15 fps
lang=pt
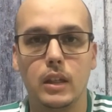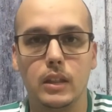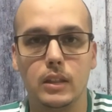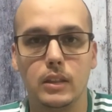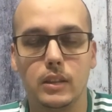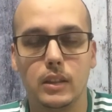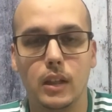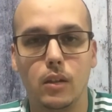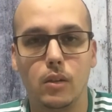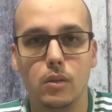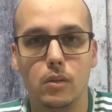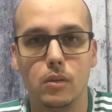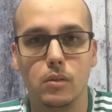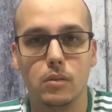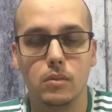
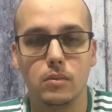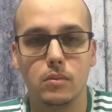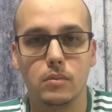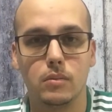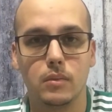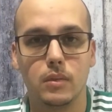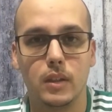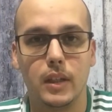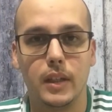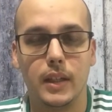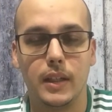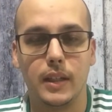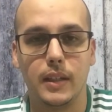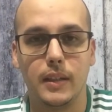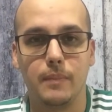Então,
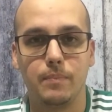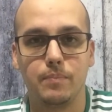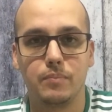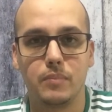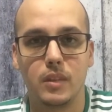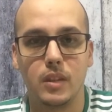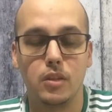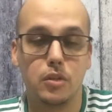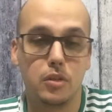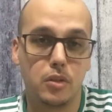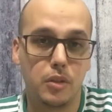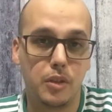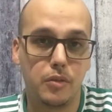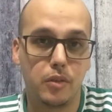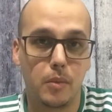é, isso
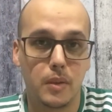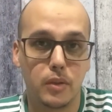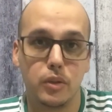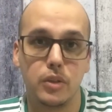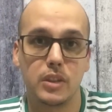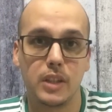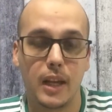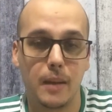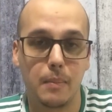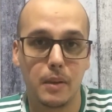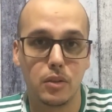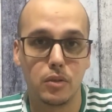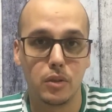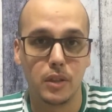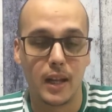são informações que ela
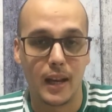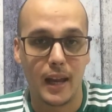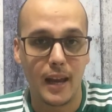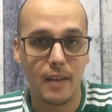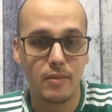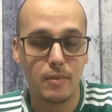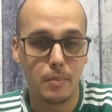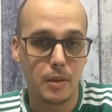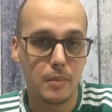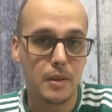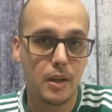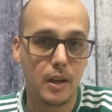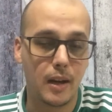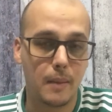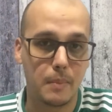passou na live.
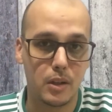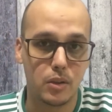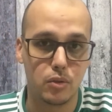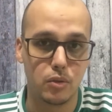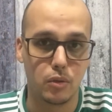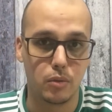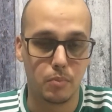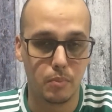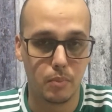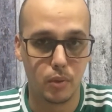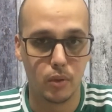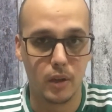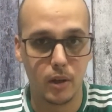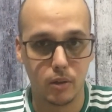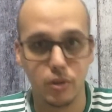Primeiro ela passou para o
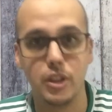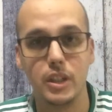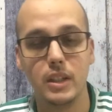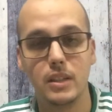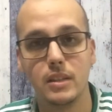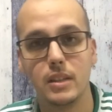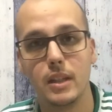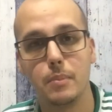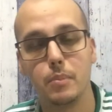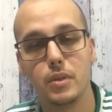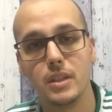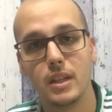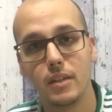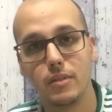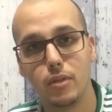Léo Dias e
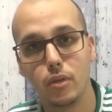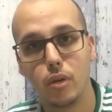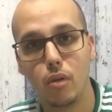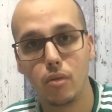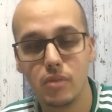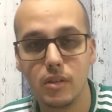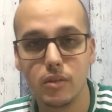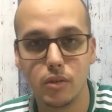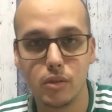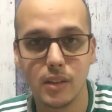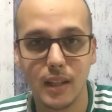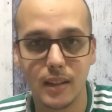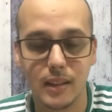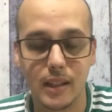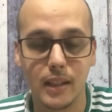depois ela falou ao vivo no
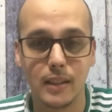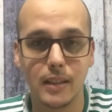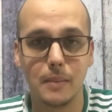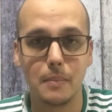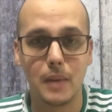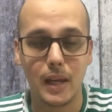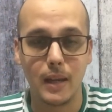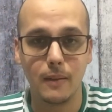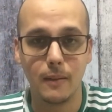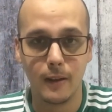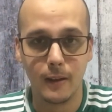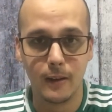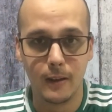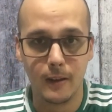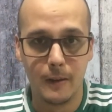Datena também
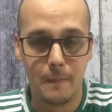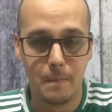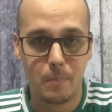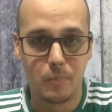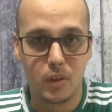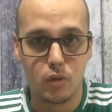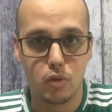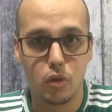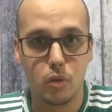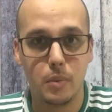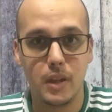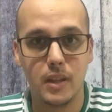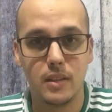sobre